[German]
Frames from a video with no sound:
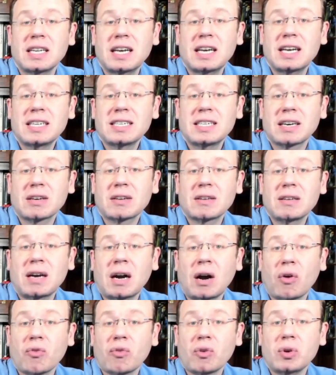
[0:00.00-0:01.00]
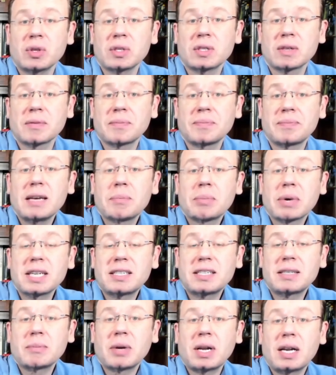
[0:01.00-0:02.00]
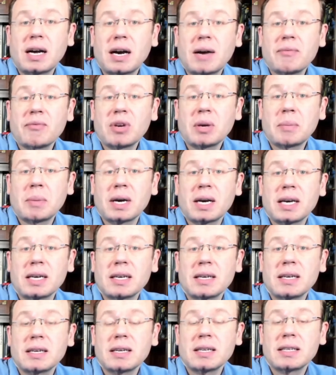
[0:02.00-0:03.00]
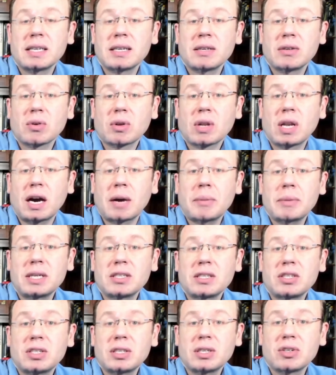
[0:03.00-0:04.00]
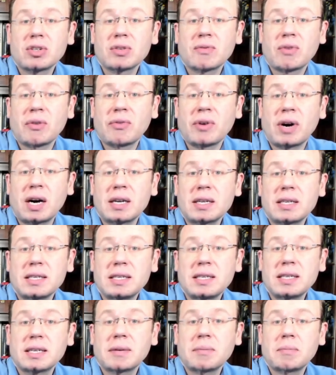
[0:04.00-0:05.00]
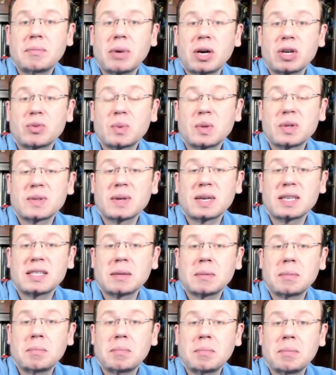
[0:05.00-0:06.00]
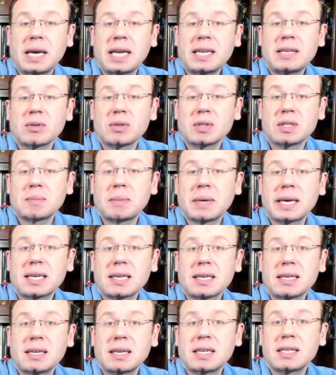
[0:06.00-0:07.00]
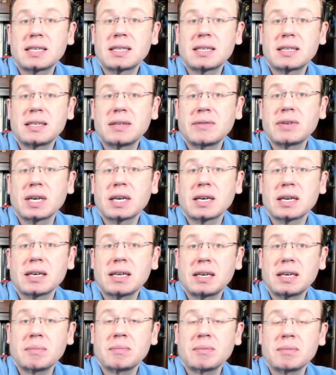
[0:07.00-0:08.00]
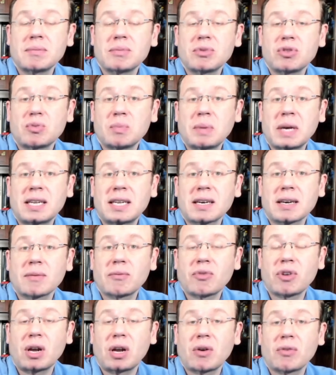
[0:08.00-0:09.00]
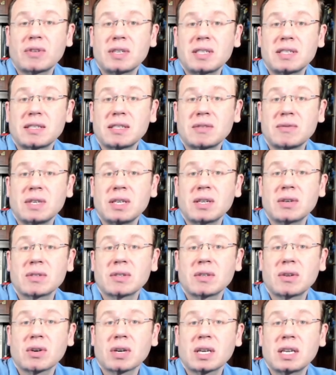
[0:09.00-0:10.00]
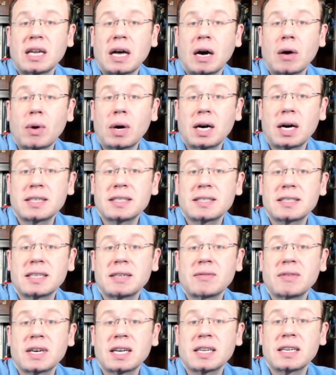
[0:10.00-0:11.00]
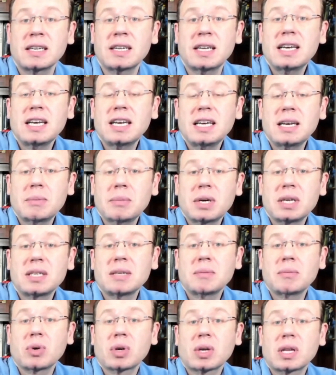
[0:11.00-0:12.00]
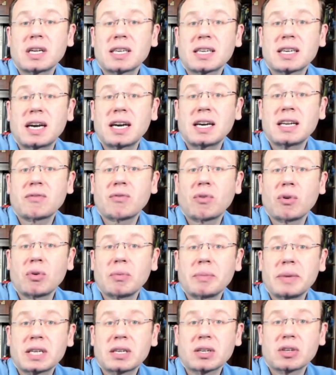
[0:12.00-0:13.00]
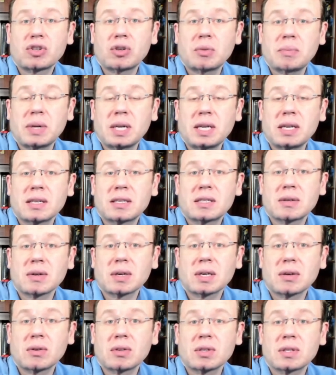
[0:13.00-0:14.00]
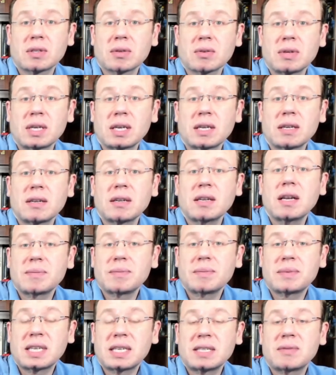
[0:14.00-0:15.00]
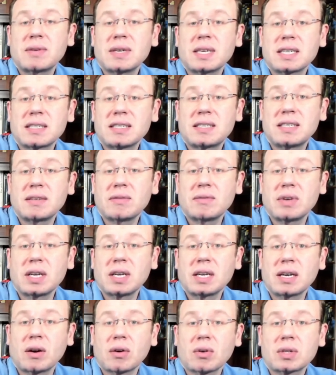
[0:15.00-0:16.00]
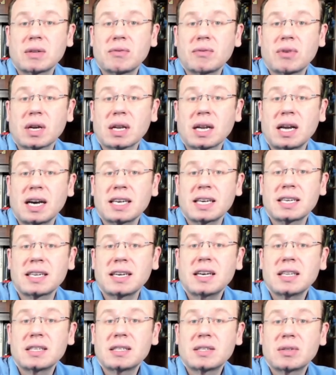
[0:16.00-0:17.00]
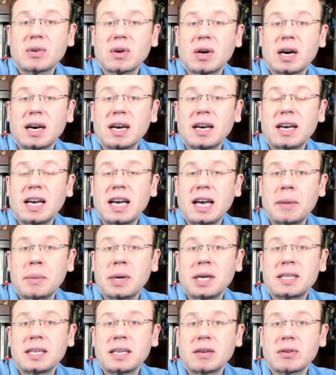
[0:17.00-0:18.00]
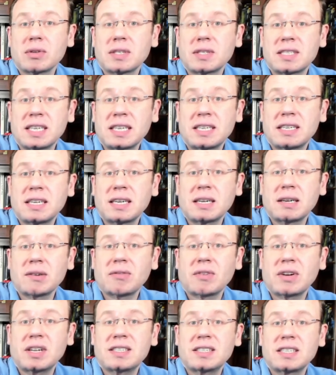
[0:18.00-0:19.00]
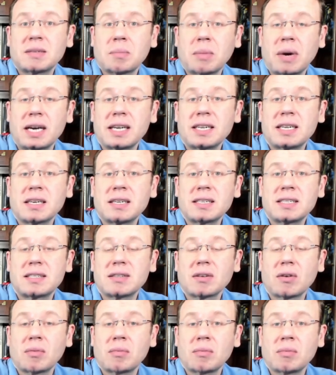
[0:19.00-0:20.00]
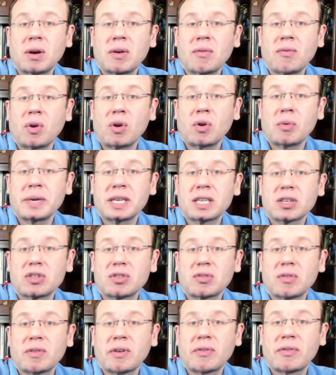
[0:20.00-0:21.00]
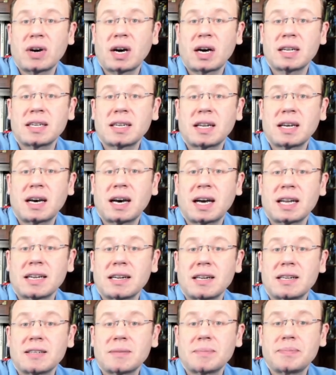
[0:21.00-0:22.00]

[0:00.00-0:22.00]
der Auflösung. Prinzipiell haben wir bei den nuklearmedizinischen Verfahren, hier beispielsweise PET und SPEC genannt, die wir im späteren Verlauf dieses Videos noch genauer ansehen werden, immer die Möglichkeit, volumetrische Bilder zu rekonstruieren. Deswegen ziehen wir hier auch den Vergleich zur MRT und CT, weil sich beides um volumetrische Verfahren handelt.